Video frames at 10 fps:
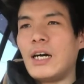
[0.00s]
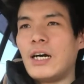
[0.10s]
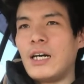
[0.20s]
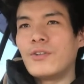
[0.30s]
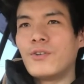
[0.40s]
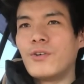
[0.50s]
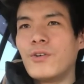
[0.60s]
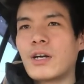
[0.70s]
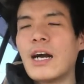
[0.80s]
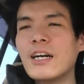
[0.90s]
あ
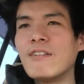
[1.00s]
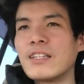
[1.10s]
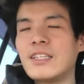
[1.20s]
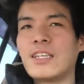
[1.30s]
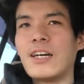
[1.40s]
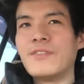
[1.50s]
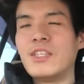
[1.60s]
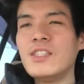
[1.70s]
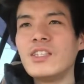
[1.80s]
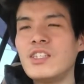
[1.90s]
の香川ってさ
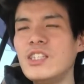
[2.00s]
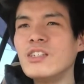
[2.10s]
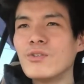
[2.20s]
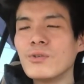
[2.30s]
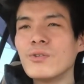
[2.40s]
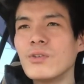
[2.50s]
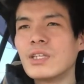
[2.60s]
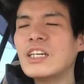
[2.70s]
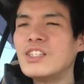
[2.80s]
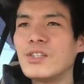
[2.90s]
全然人口
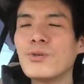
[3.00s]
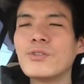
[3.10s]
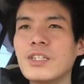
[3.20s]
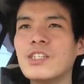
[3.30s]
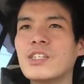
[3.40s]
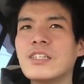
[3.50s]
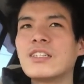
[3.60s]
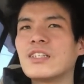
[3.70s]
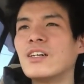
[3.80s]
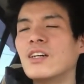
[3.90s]
大して多くないじゃないで
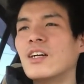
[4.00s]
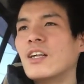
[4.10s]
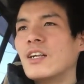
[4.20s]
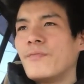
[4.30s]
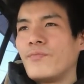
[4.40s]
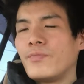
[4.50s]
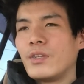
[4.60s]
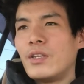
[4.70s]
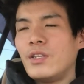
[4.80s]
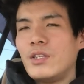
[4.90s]
すか
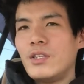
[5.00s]
で、